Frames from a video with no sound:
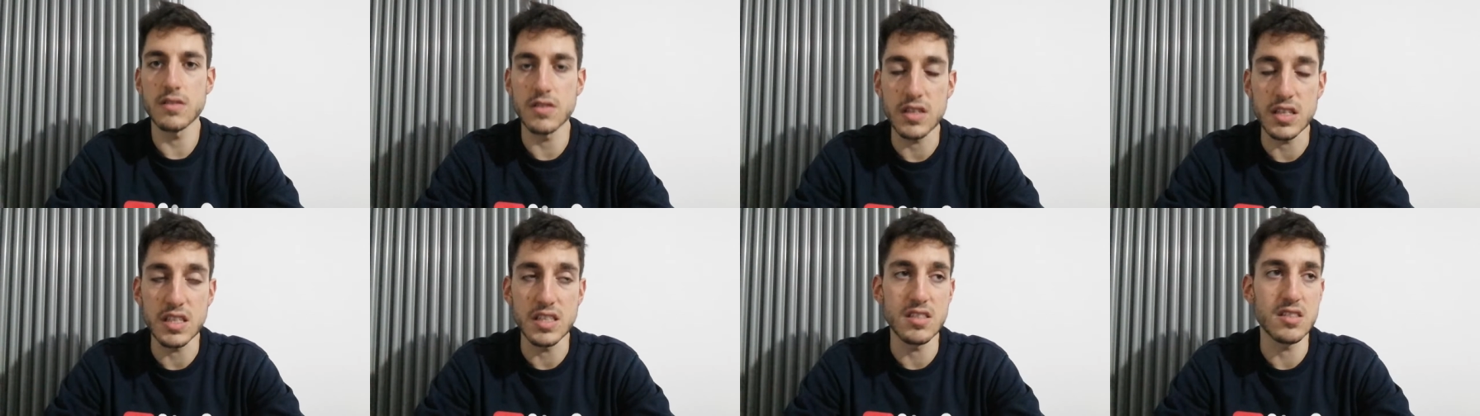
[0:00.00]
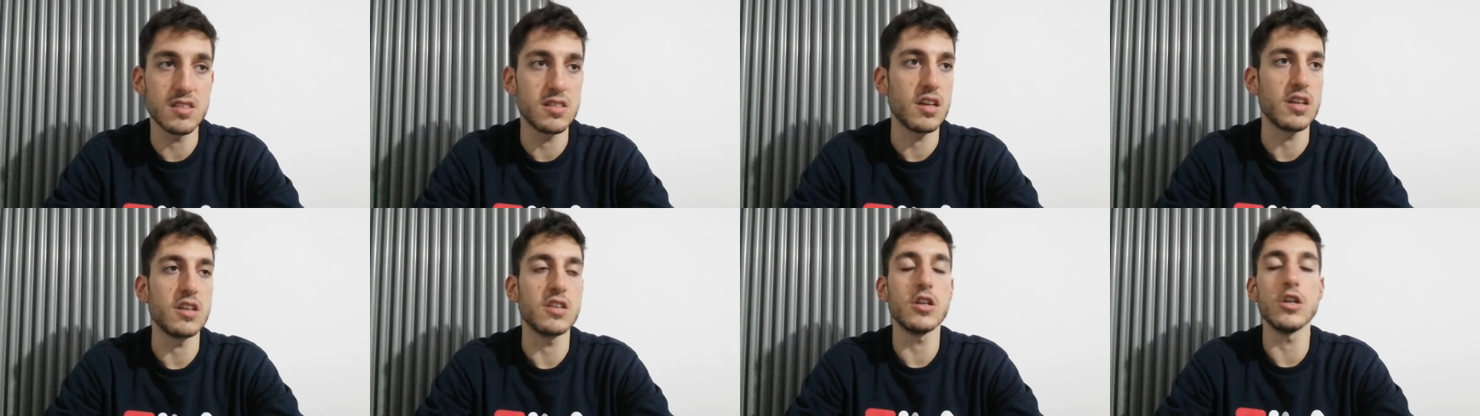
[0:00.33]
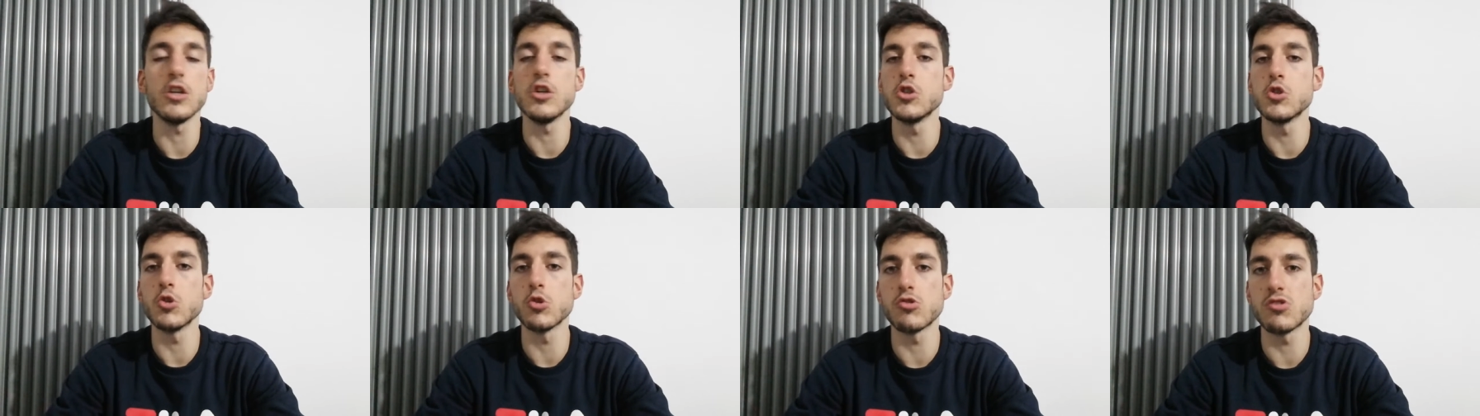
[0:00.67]
triste,
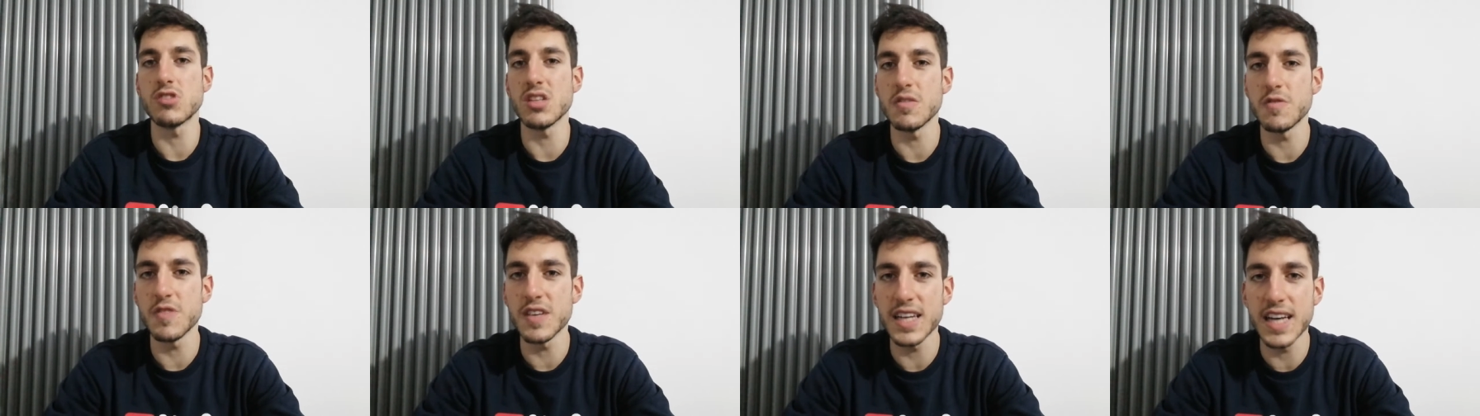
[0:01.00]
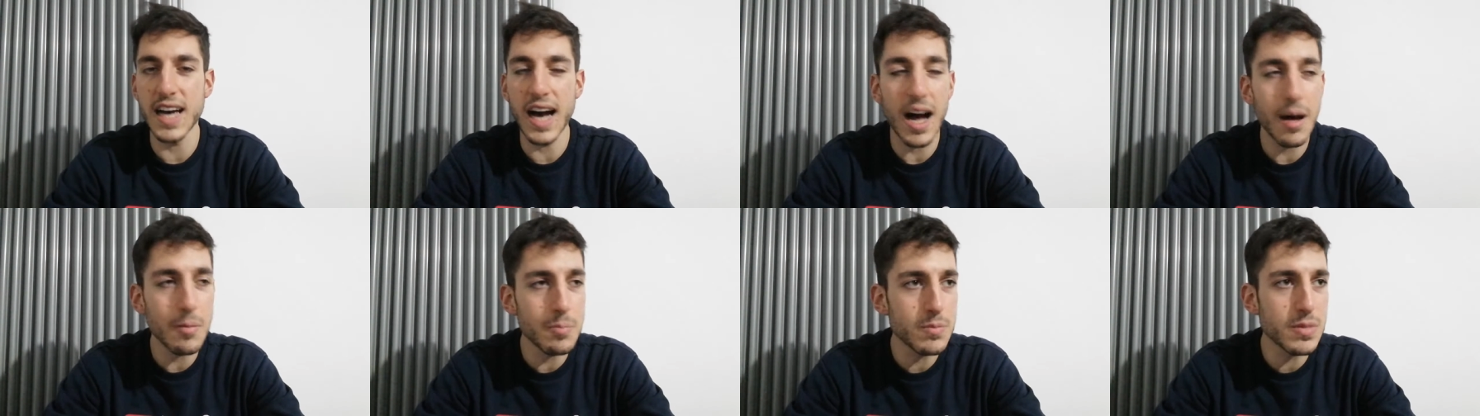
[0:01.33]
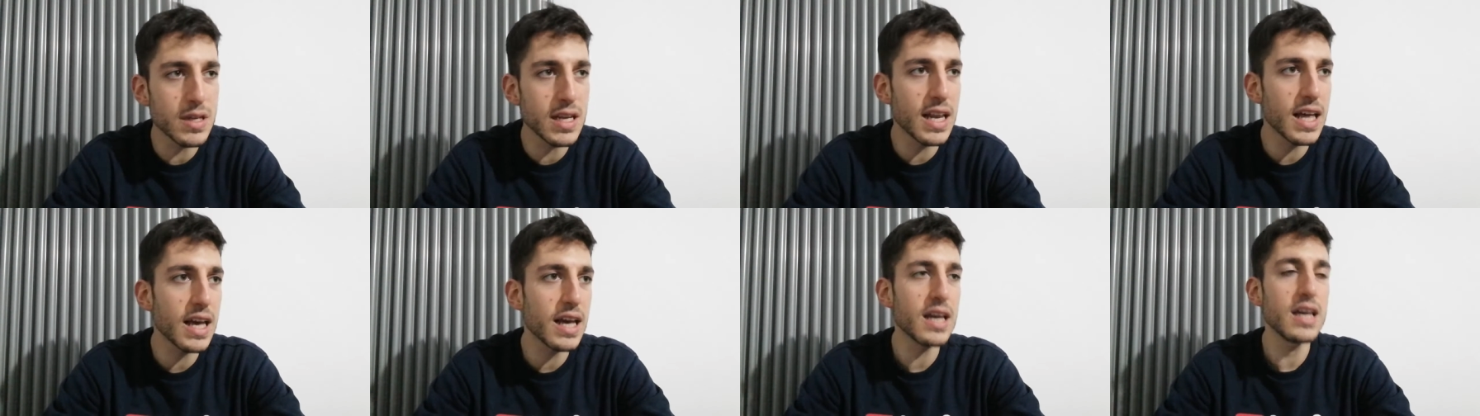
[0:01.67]

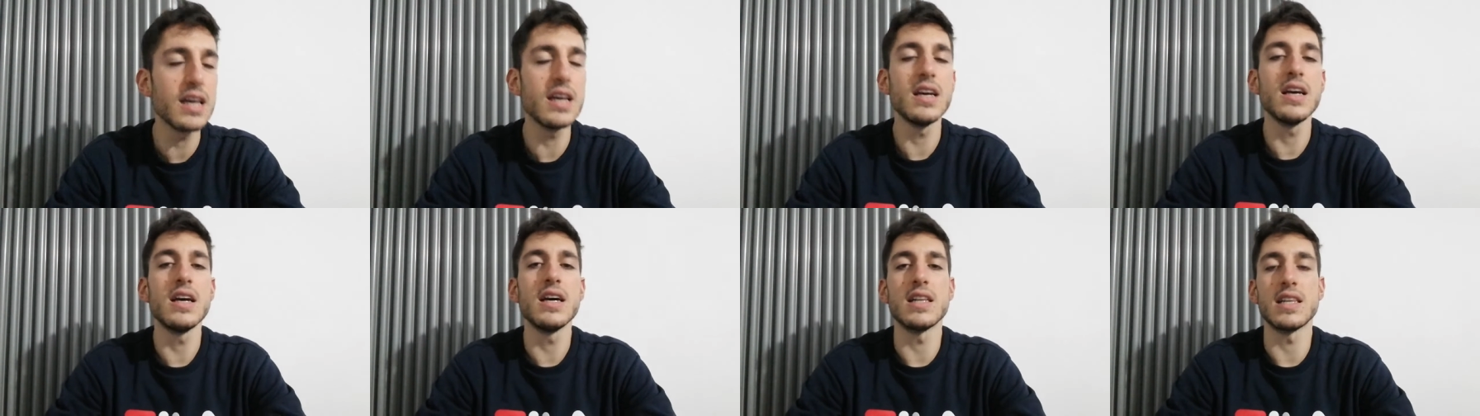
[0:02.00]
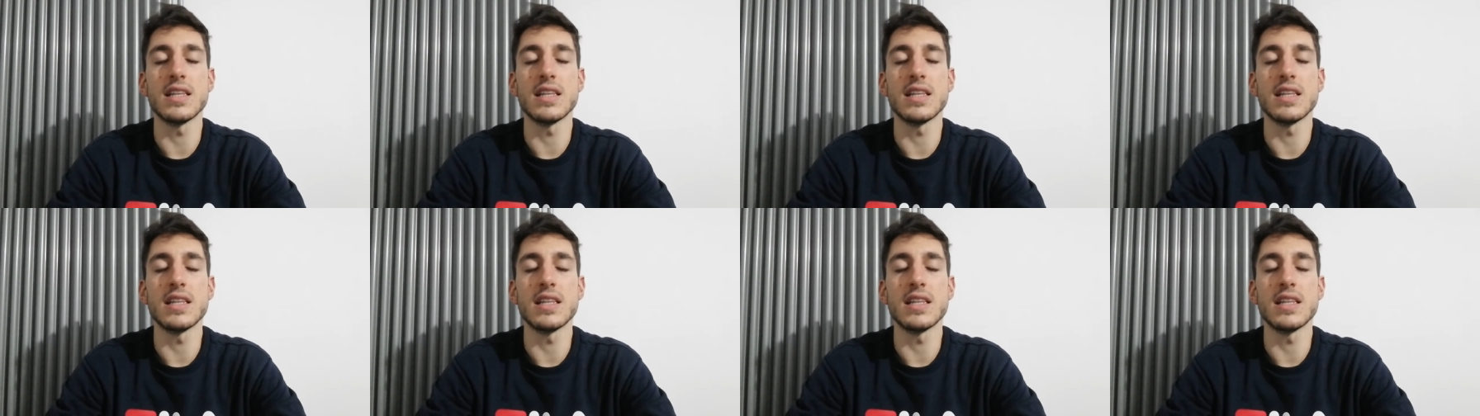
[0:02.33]
ingiustificabile